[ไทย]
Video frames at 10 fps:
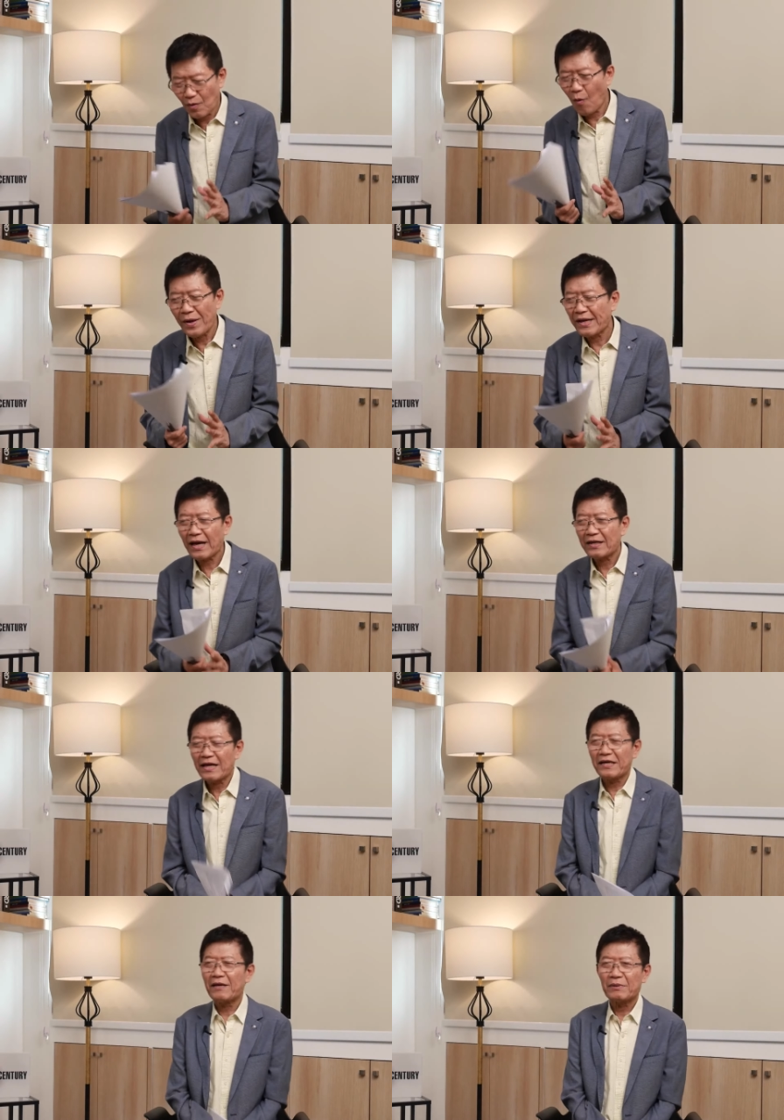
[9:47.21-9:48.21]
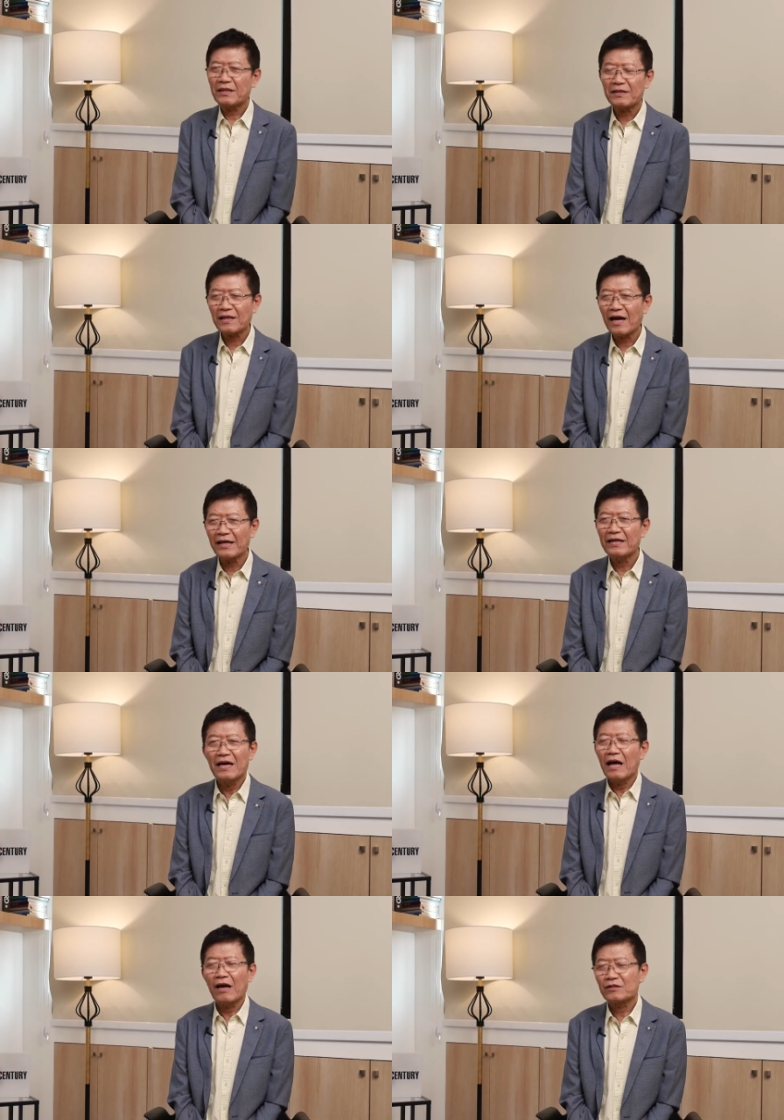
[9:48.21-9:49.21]
คุยกันในเขตประเทศไทย
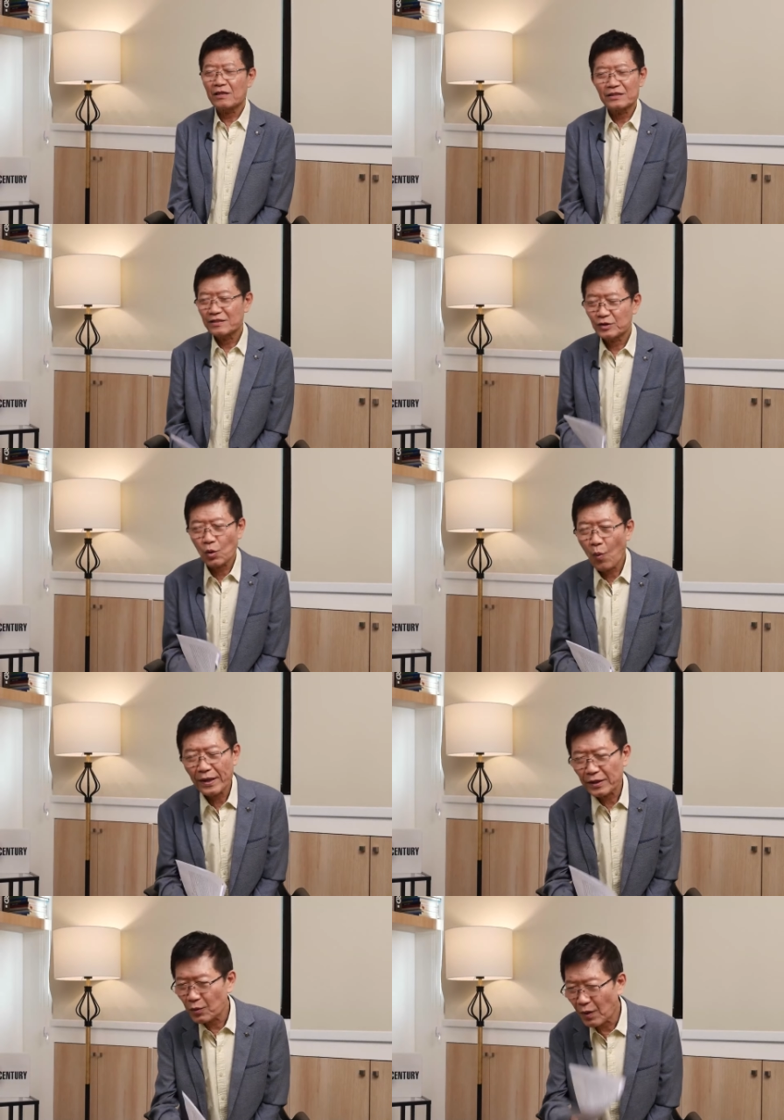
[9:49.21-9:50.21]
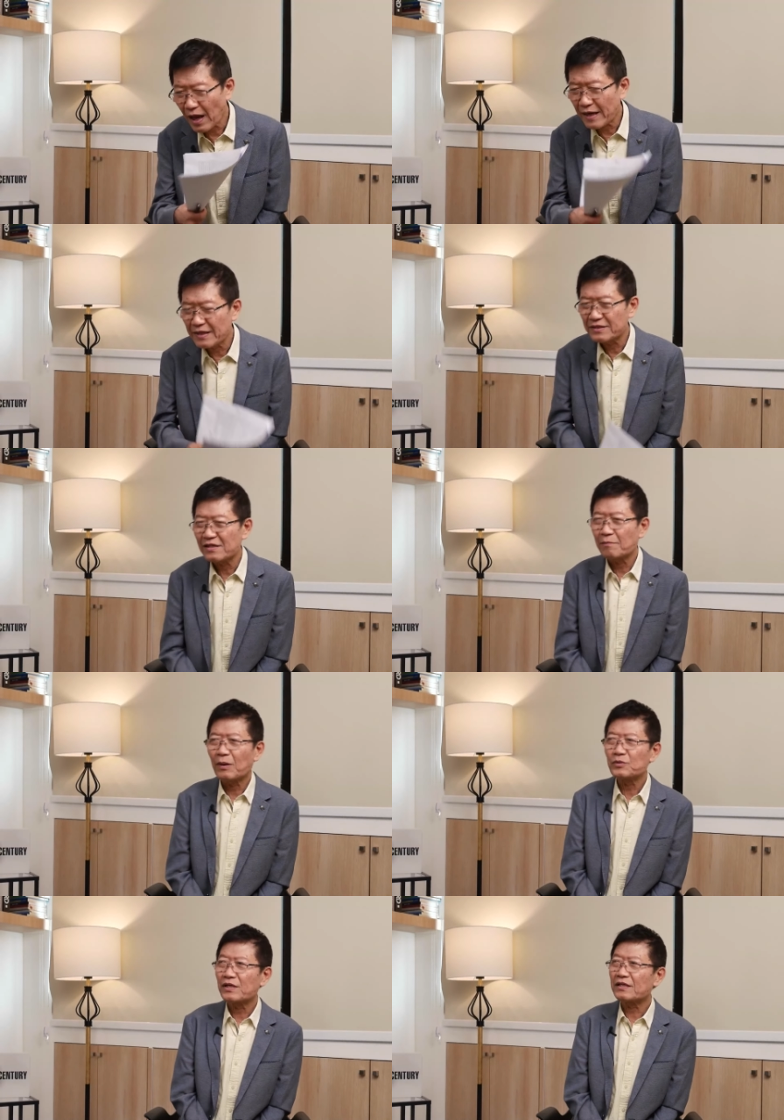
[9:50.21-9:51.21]
เราจะช่วยกันดูแลในเชิงม
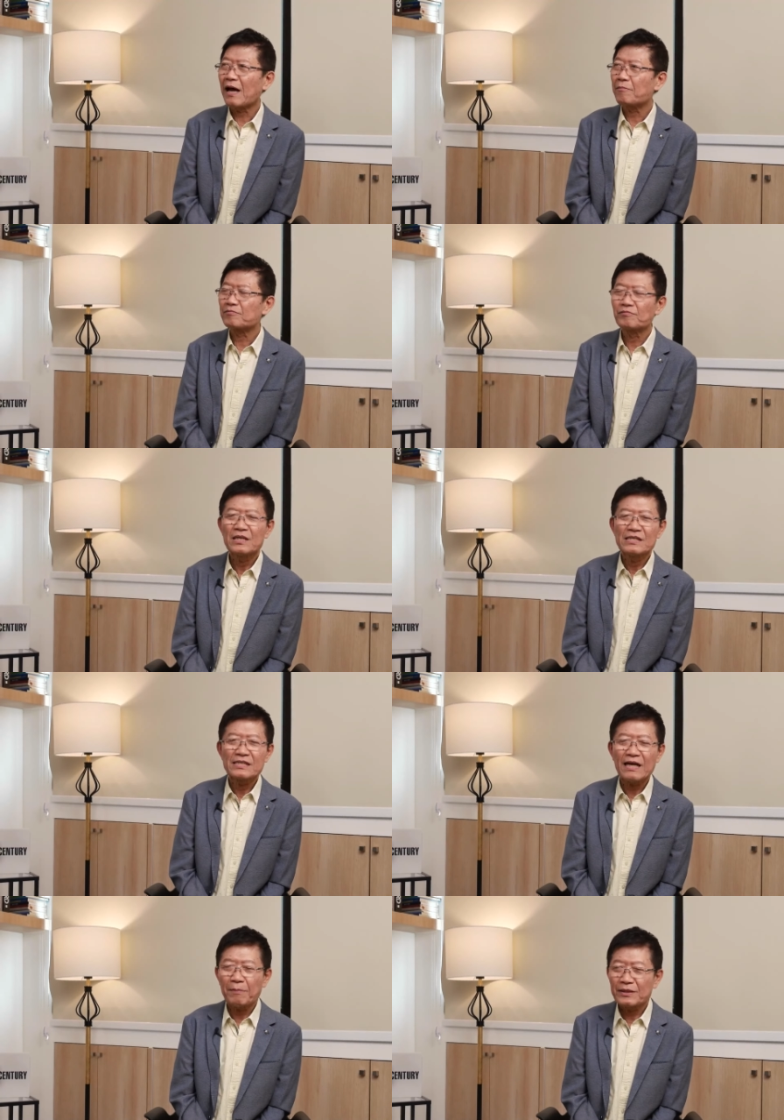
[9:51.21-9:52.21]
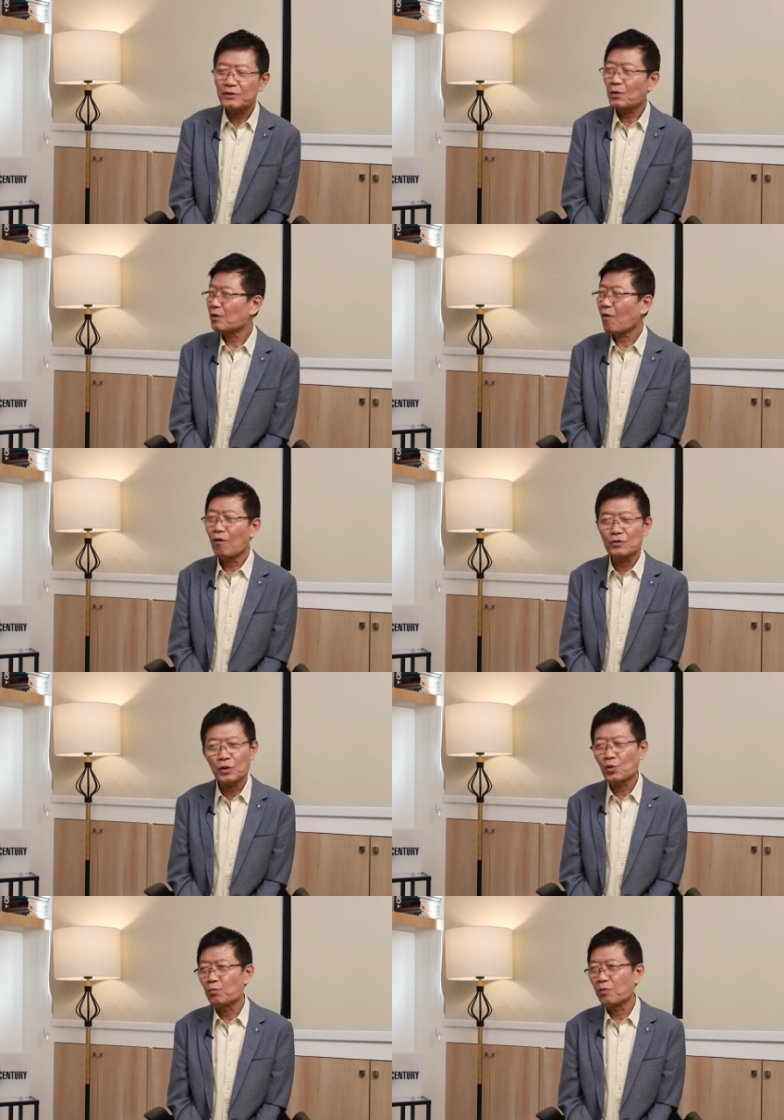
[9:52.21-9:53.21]
นุษยธรรม กับประชาชนของช
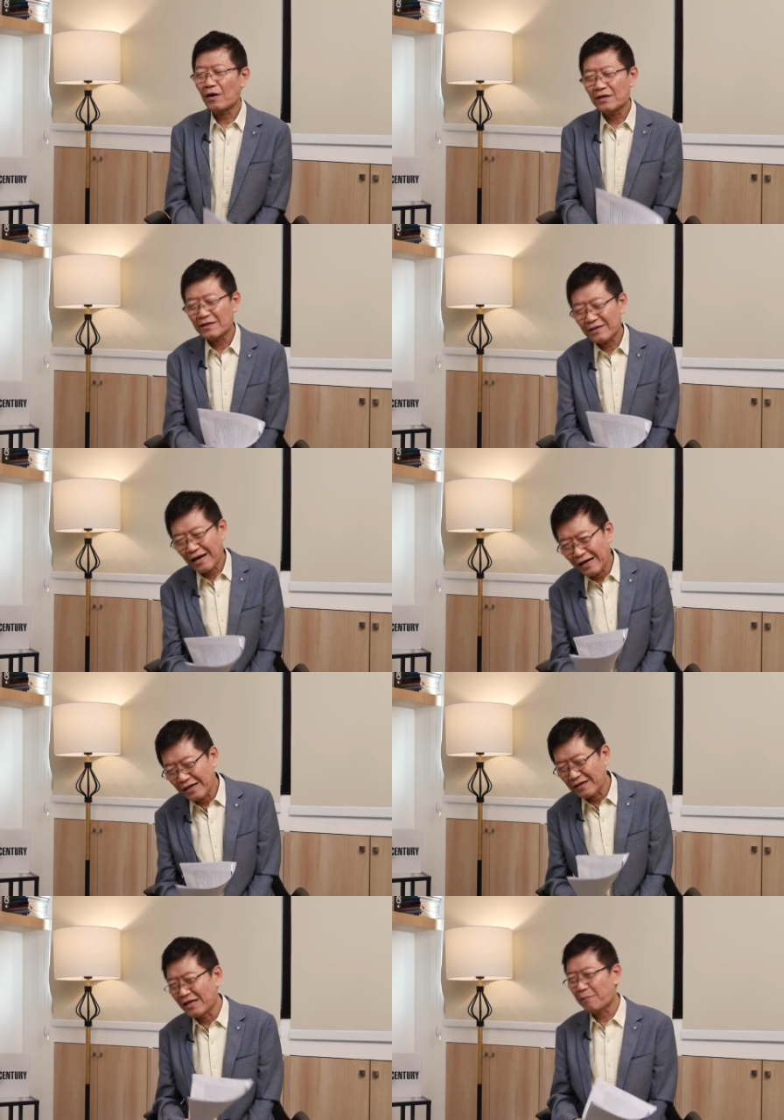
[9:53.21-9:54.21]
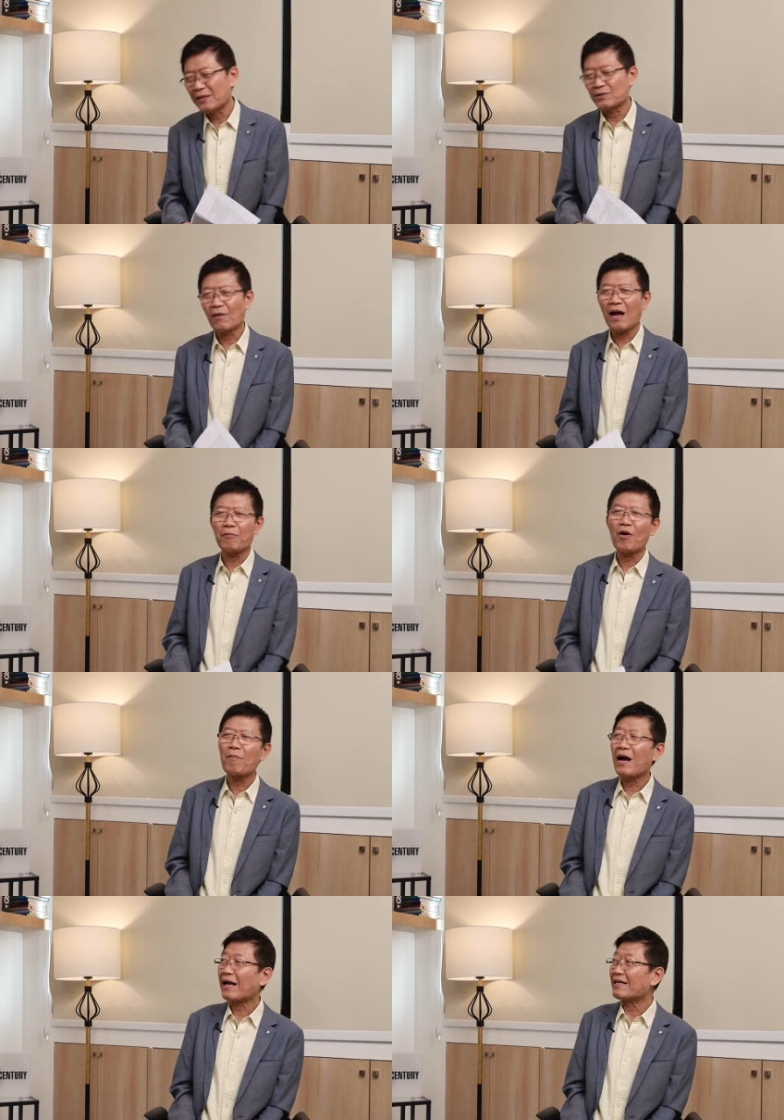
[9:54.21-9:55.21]
นกลุ่มน้อยที่ตะเลิดหนีภัยสงครามเข้า
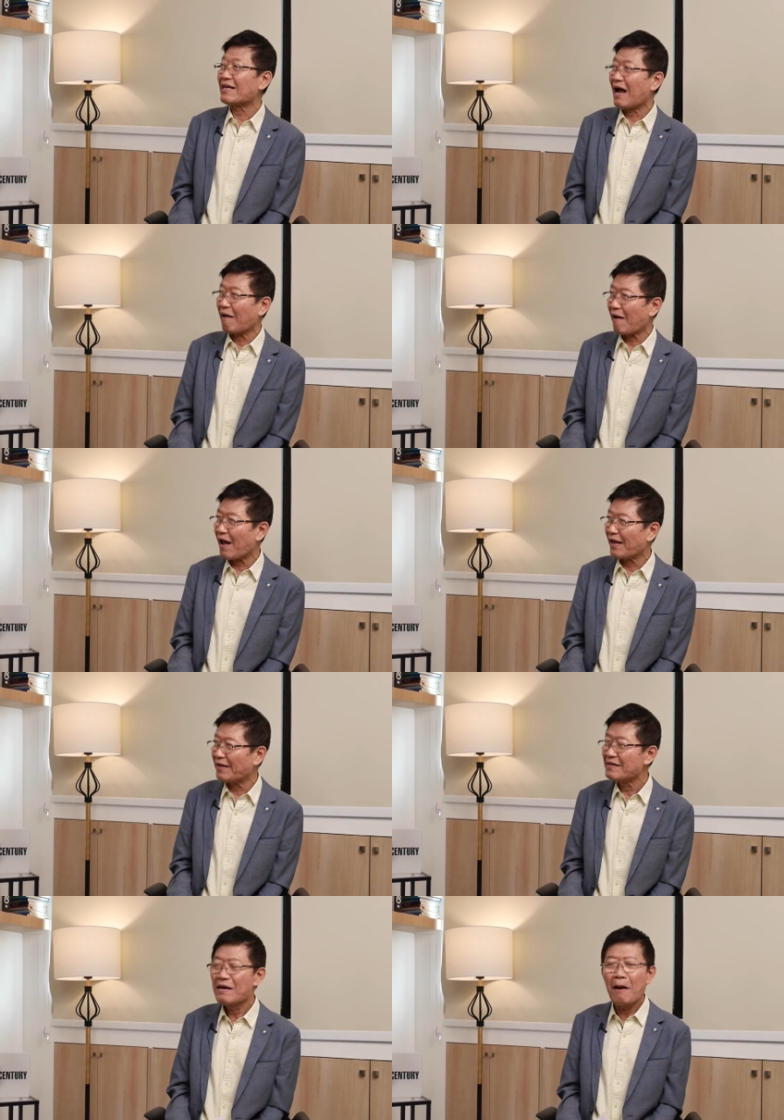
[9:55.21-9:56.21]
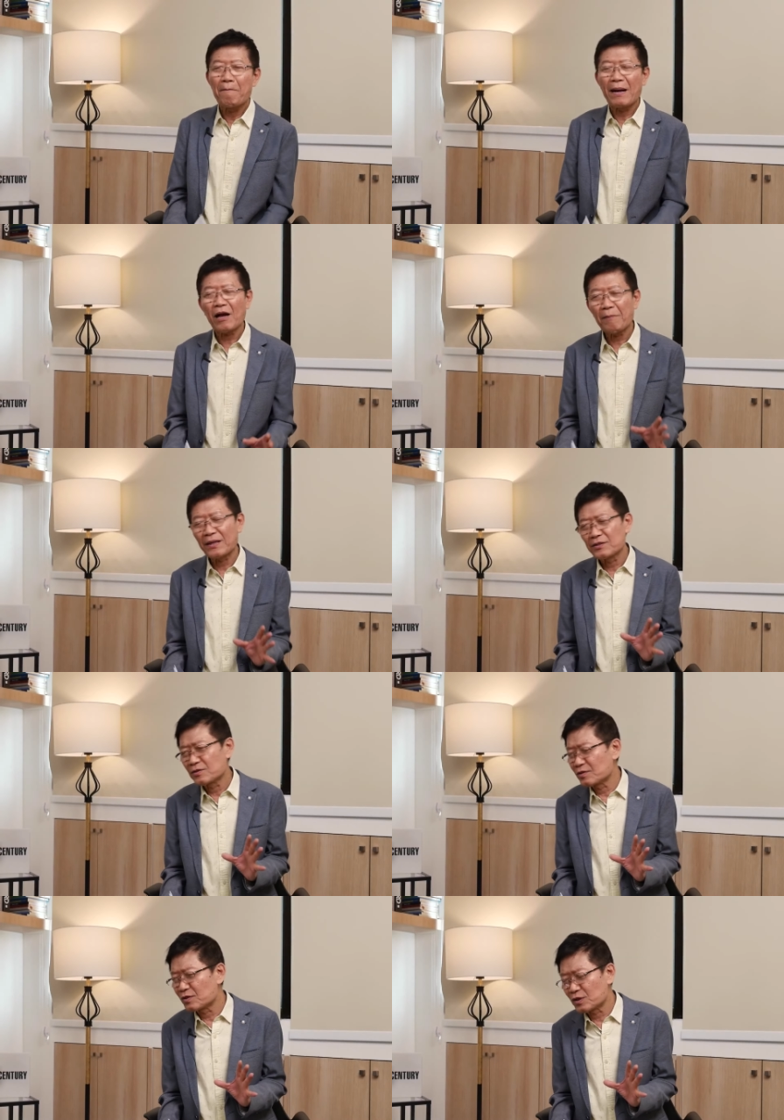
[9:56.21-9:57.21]
มากันอย่างไร มันก็เป็น
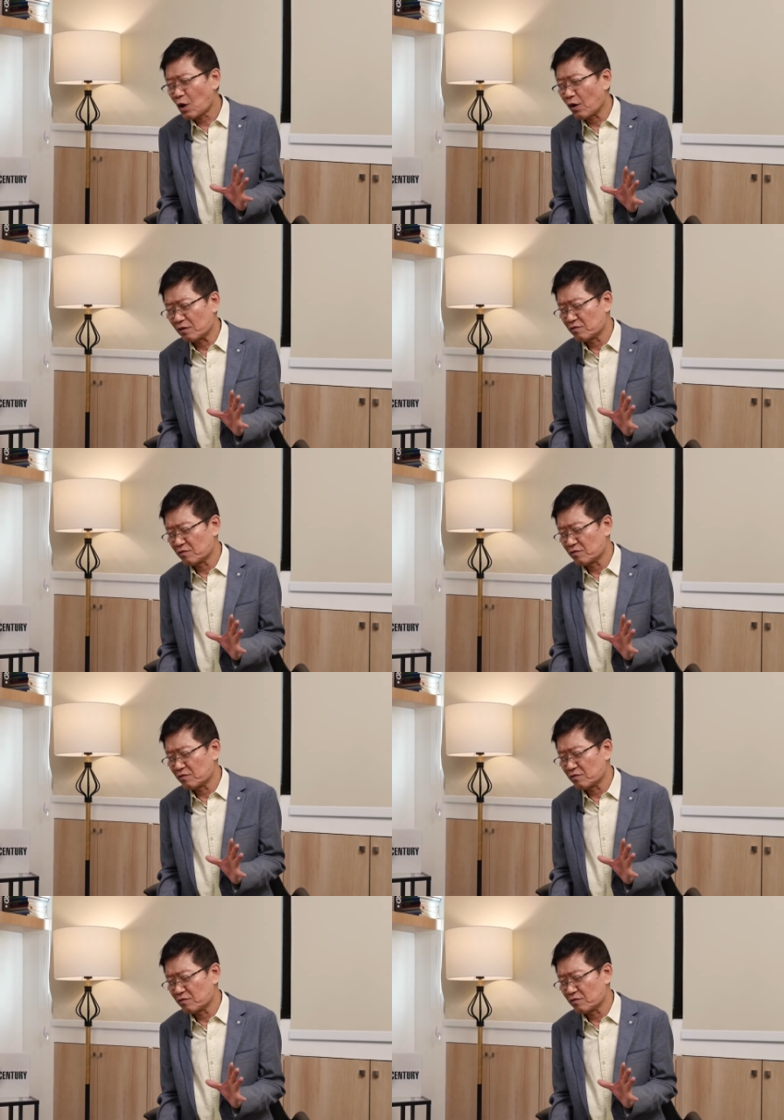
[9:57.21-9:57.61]
ช็อต